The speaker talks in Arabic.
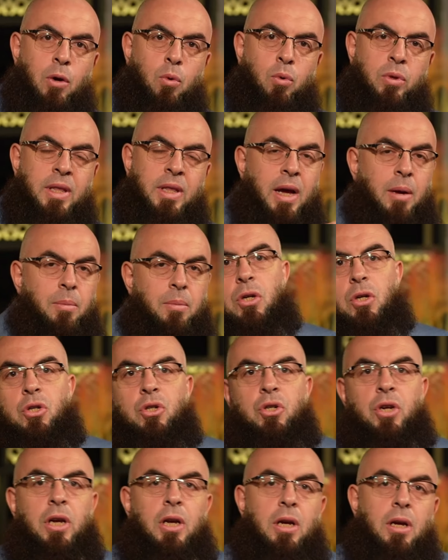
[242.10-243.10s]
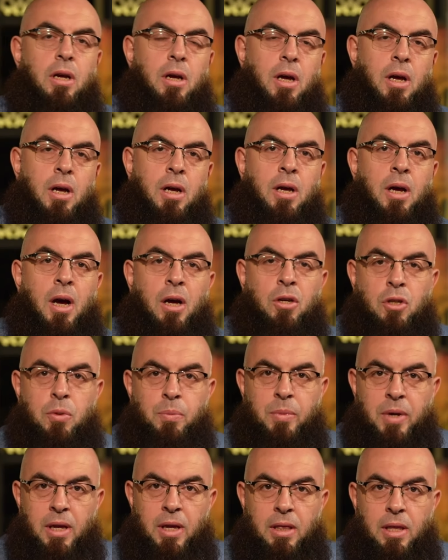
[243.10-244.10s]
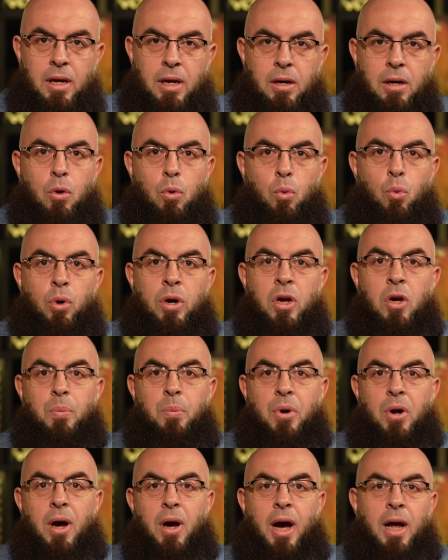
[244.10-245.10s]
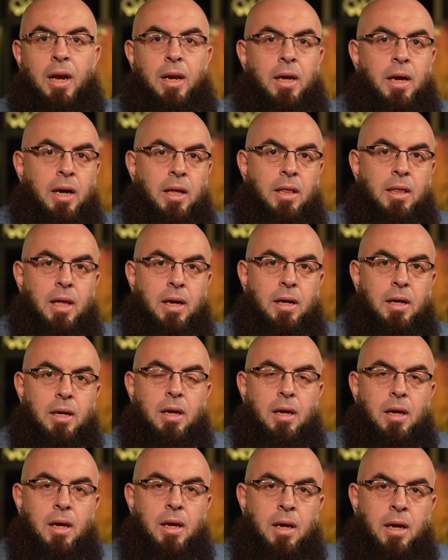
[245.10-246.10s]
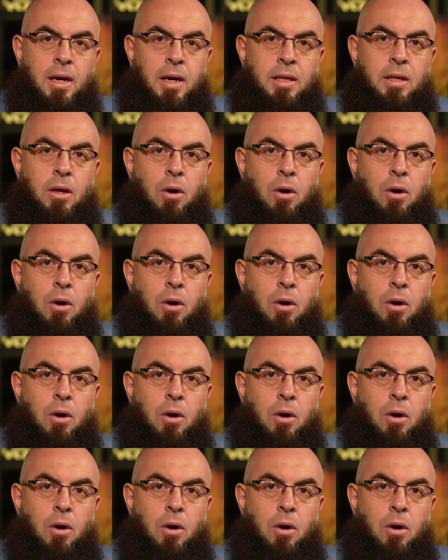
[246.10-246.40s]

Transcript: قدام شيء آه، عظيم جدا وخبره عاليه جدا آه، عند